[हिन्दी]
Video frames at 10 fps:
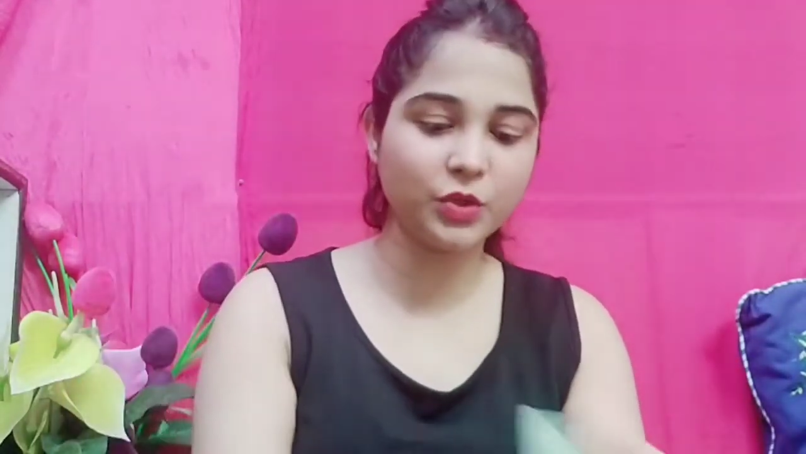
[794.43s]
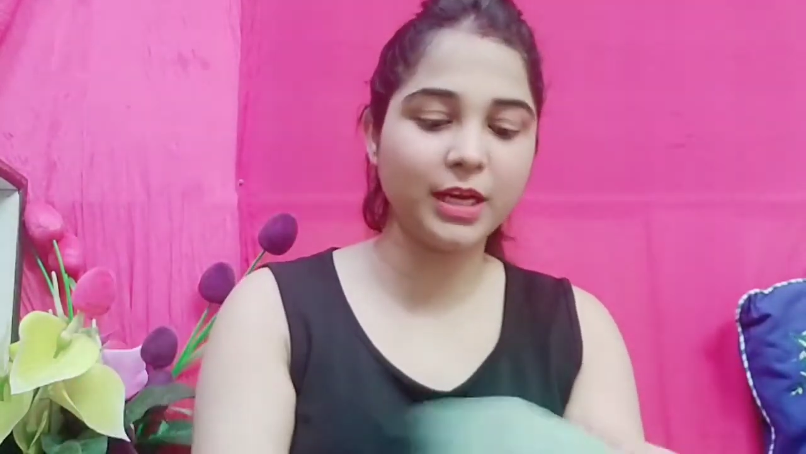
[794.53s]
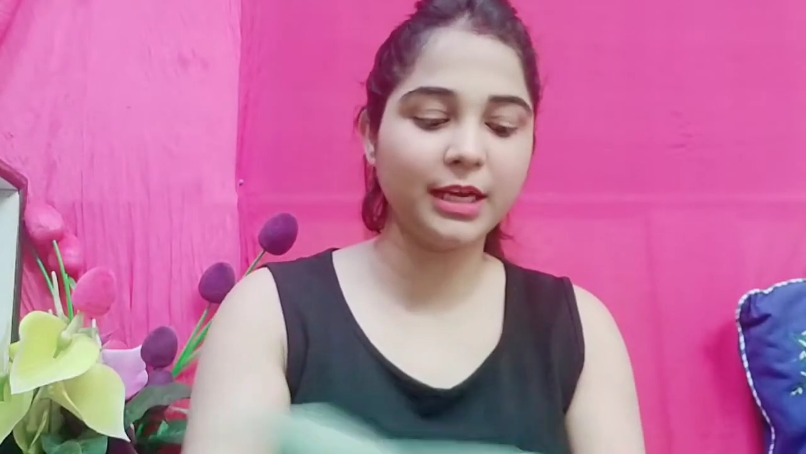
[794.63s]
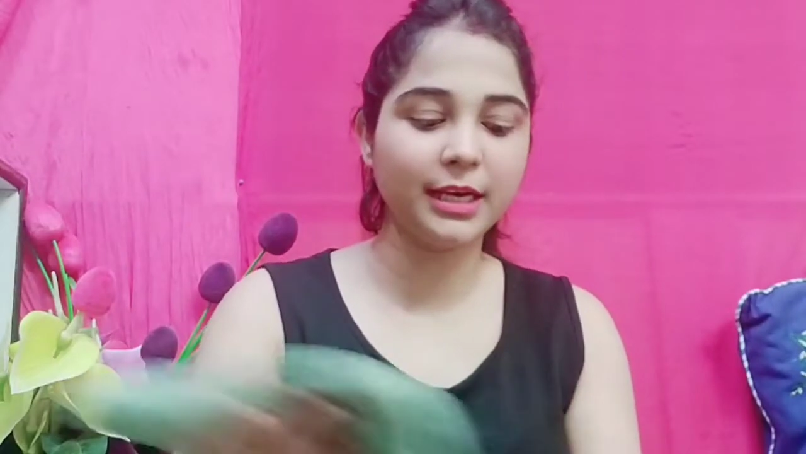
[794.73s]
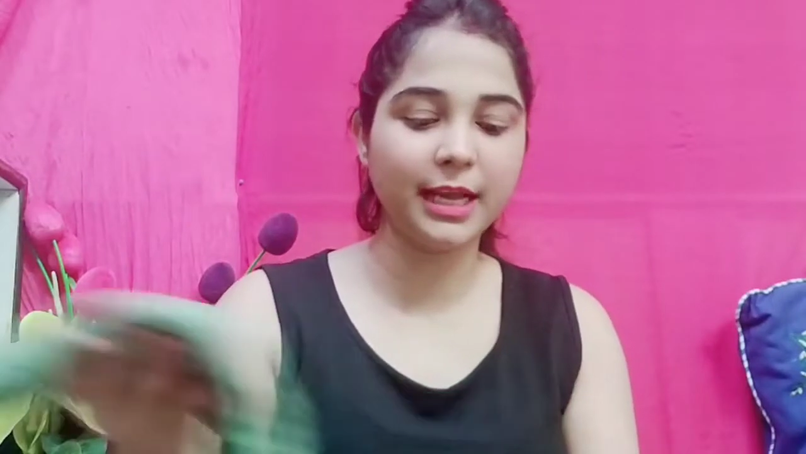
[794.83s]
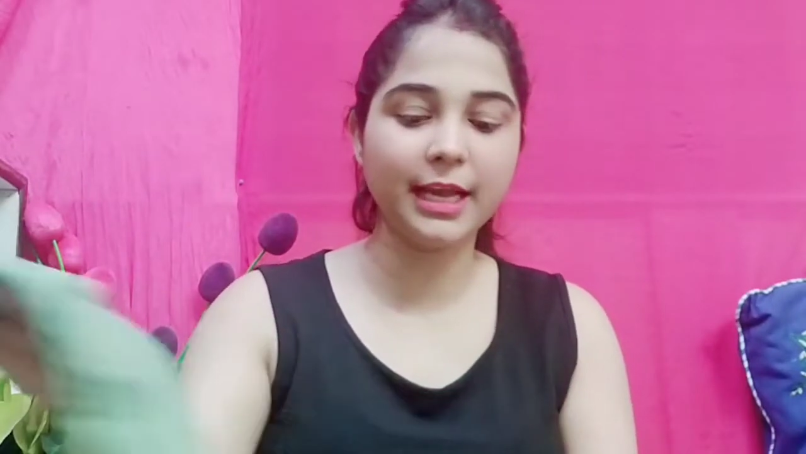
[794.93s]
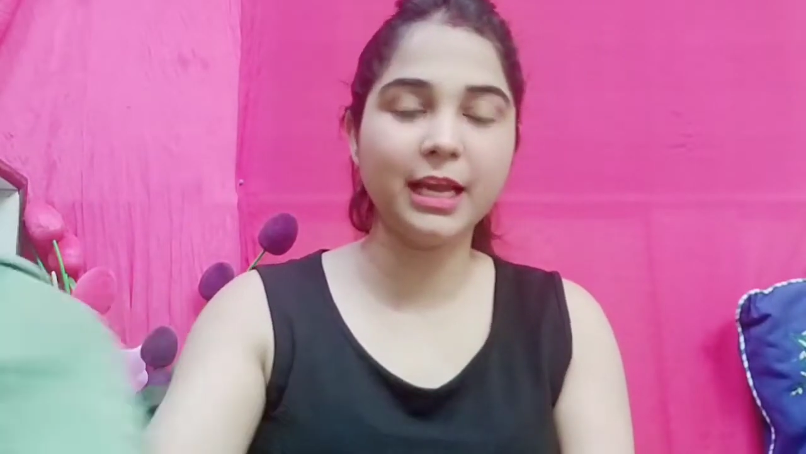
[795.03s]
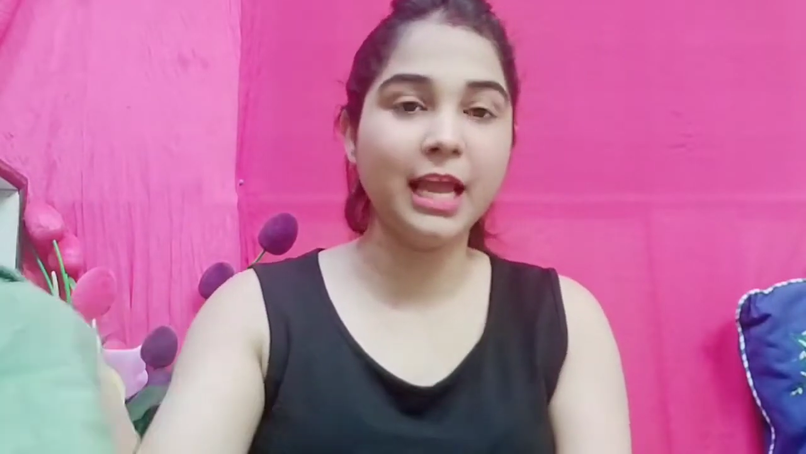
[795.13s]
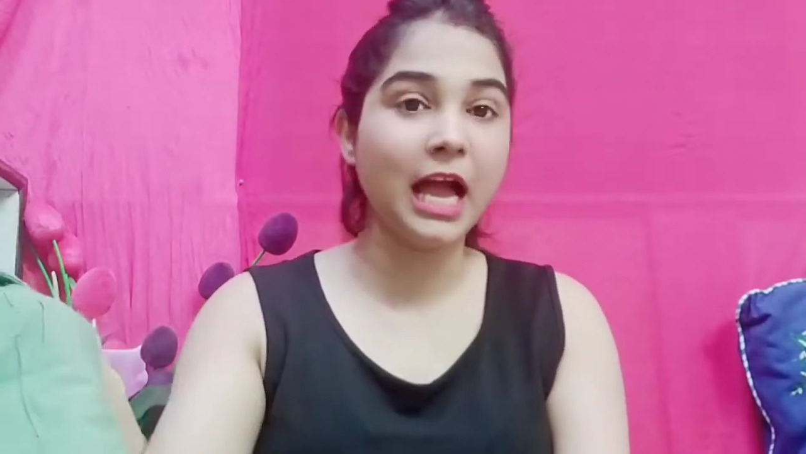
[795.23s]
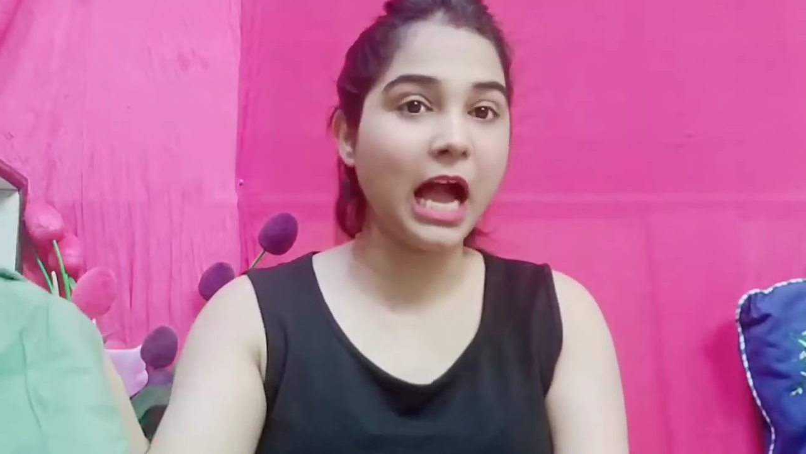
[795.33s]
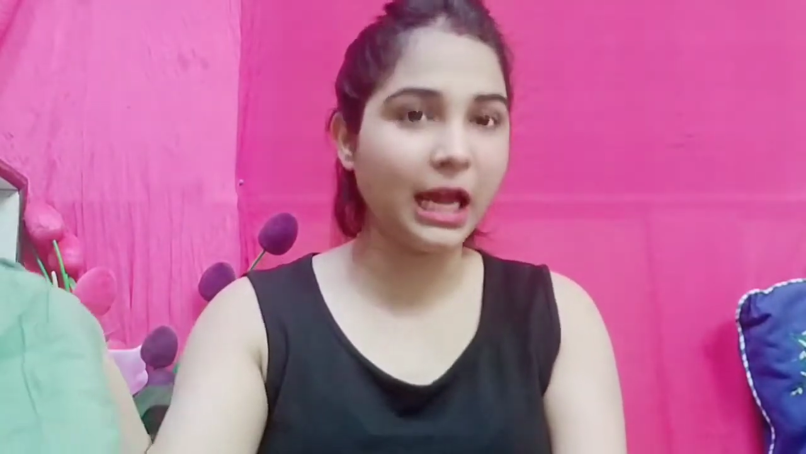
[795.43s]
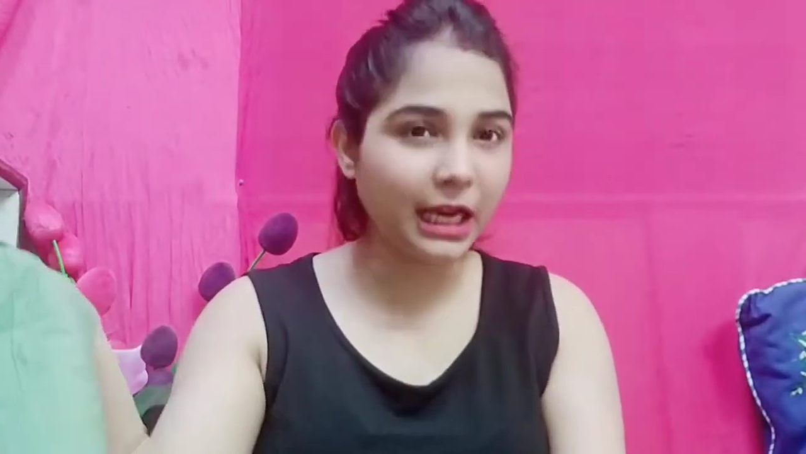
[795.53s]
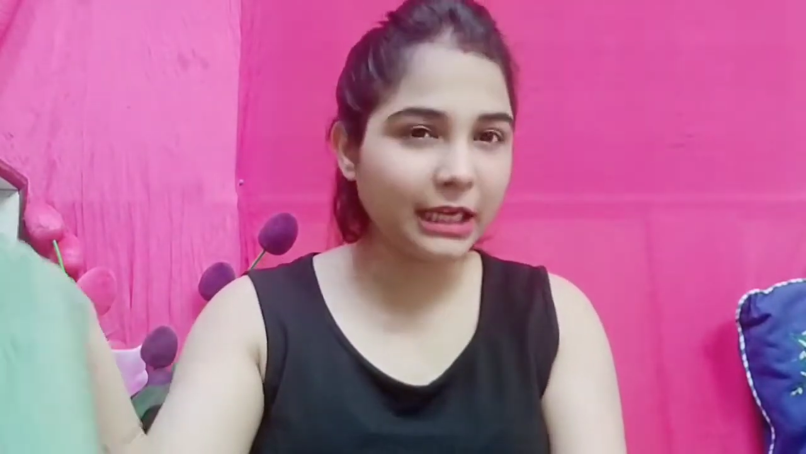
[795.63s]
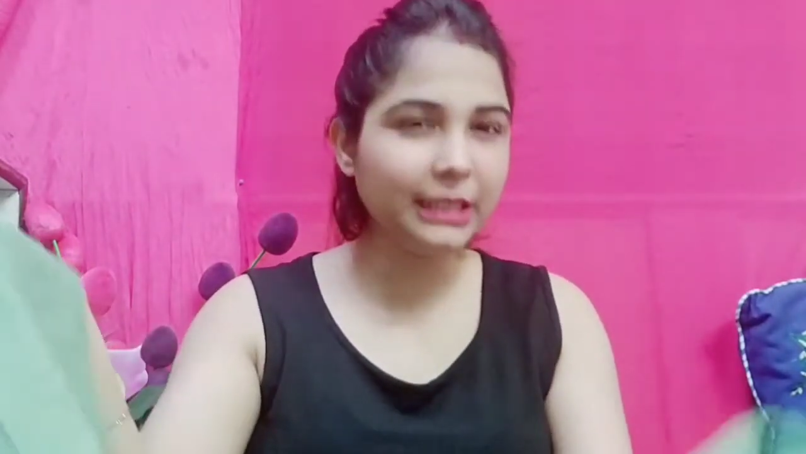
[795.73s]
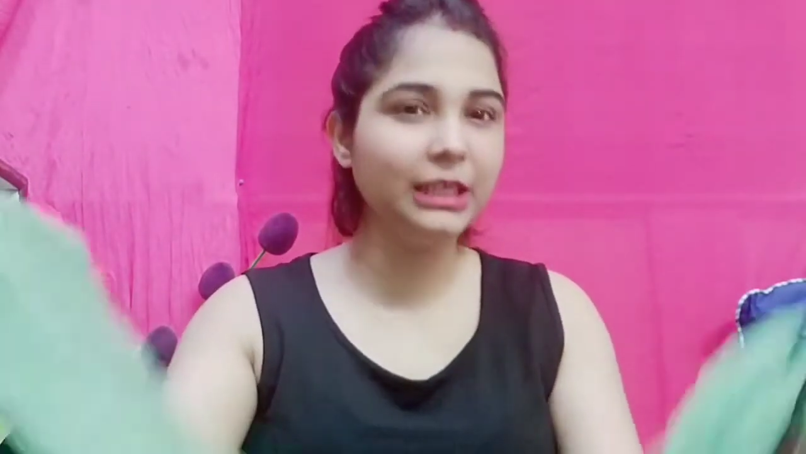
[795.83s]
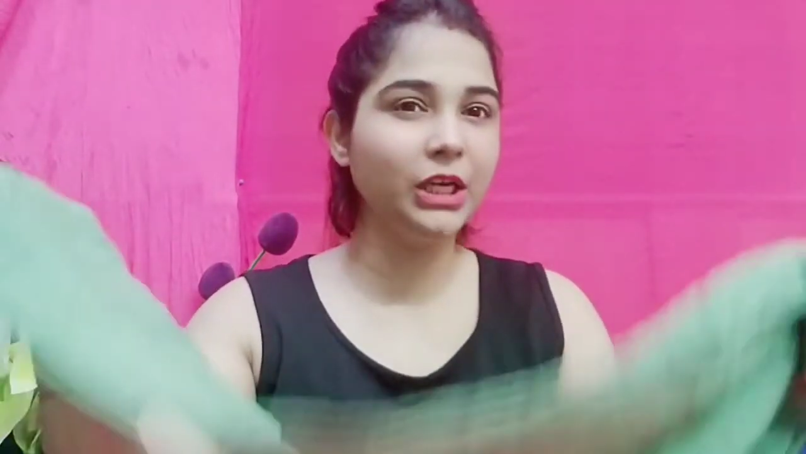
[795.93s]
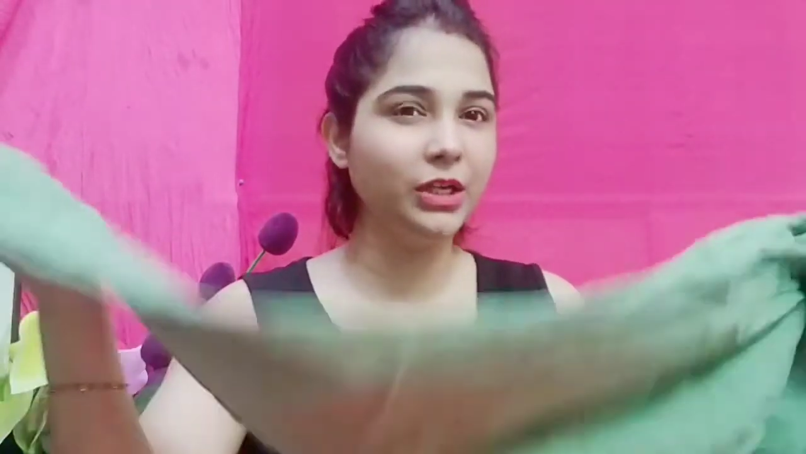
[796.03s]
कलर है हालांकि